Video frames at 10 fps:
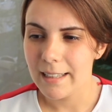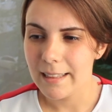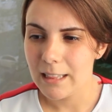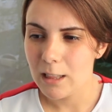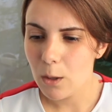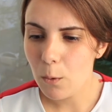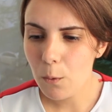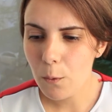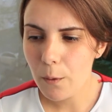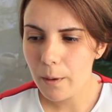
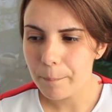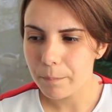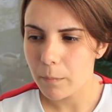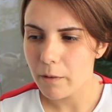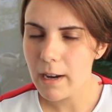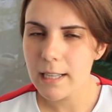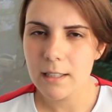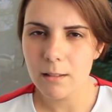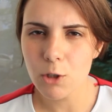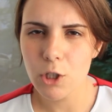Но бывают
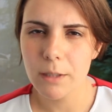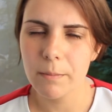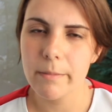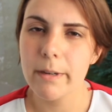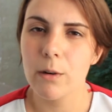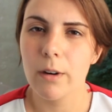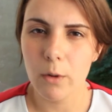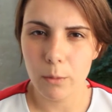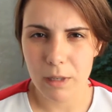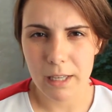случаи, к примеру,
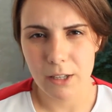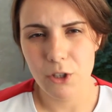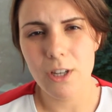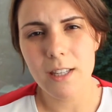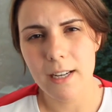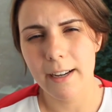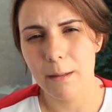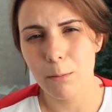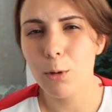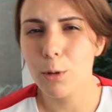как у меня, сейчас я
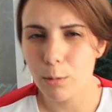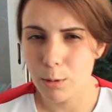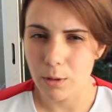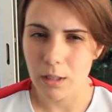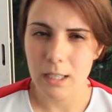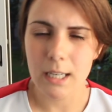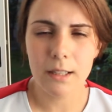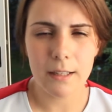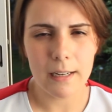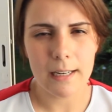кормлю грудью, и
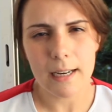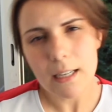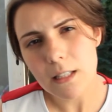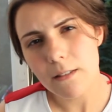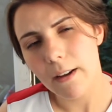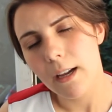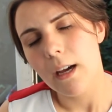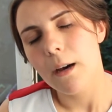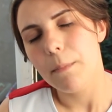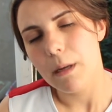некоторые лекарства,
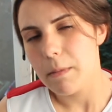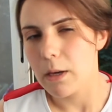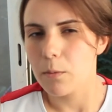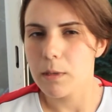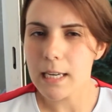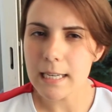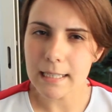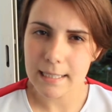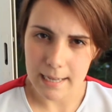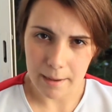к примеру, мне
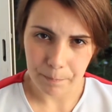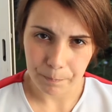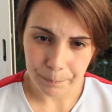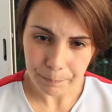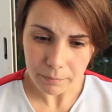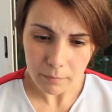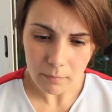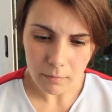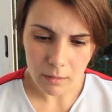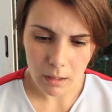нельзя.
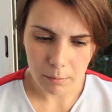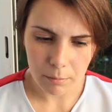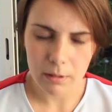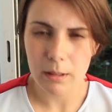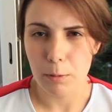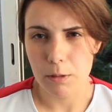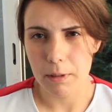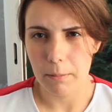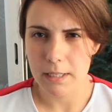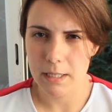Допустим,
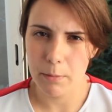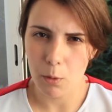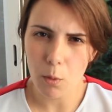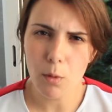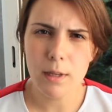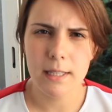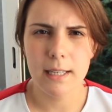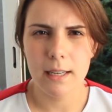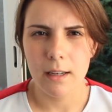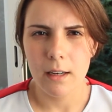там
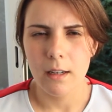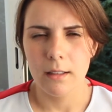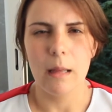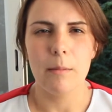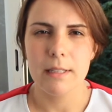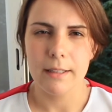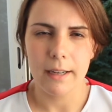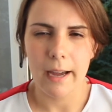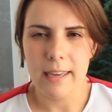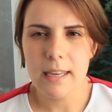антибиотики, там, с
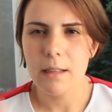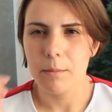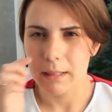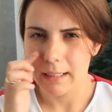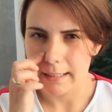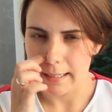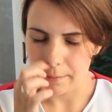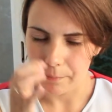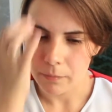эдекаином и так далее.